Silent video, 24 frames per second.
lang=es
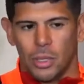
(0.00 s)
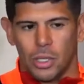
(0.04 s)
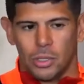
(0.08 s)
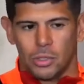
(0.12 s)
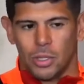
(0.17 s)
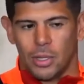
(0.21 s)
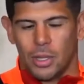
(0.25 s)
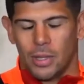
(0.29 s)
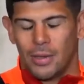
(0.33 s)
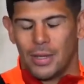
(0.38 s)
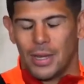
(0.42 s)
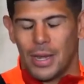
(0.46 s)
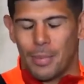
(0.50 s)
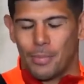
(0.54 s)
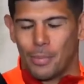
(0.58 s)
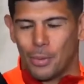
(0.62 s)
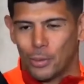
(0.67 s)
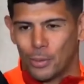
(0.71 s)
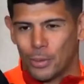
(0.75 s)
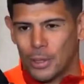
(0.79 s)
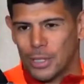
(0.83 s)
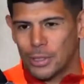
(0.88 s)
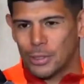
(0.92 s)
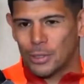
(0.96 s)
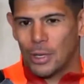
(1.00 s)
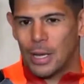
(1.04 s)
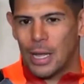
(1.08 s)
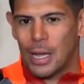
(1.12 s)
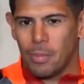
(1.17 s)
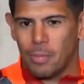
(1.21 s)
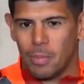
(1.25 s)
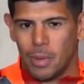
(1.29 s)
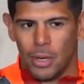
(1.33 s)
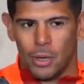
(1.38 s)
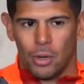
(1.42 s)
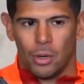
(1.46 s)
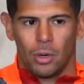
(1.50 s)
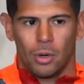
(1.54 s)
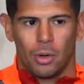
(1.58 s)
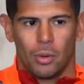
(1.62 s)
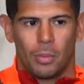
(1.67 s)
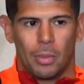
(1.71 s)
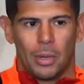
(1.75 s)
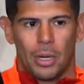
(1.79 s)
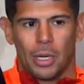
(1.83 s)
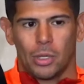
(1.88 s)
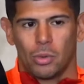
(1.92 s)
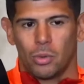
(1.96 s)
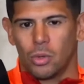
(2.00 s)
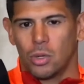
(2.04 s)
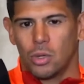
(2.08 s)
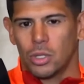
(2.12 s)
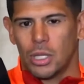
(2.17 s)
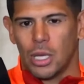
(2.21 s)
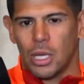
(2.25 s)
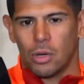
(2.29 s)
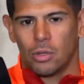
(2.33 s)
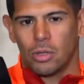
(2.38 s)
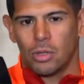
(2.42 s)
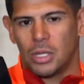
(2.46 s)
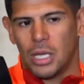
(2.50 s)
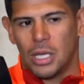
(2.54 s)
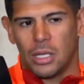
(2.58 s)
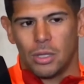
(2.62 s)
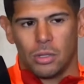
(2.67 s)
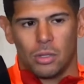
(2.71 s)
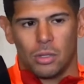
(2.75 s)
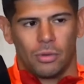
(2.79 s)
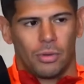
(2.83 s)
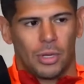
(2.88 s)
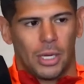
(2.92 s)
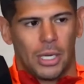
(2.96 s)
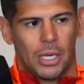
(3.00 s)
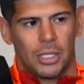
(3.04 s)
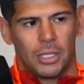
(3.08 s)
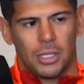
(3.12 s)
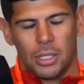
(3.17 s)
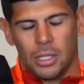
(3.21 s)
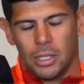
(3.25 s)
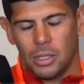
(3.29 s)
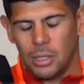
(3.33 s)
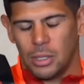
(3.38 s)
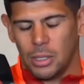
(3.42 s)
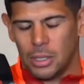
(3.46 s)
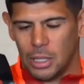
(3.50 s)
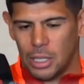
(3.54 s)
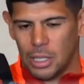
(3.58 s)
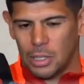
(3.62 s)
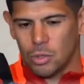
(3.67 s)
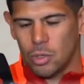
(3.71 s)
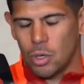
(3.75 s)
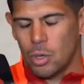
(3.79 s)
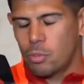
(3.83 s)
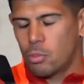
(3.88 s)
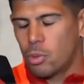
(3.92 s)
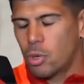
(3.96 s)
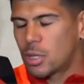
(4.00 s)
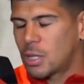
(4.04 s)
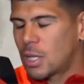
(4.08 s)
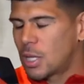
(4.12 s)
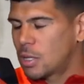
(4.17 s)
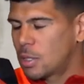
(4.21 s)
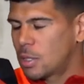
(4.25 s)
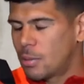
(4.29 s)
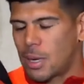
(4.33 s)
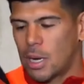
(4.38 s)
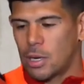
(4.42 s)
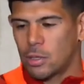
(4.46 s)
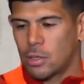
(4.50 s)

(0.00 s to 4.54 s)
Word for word: eso deberían preguntárselo a él, pero, pero Arturo está contento, feliz y, eso es importante para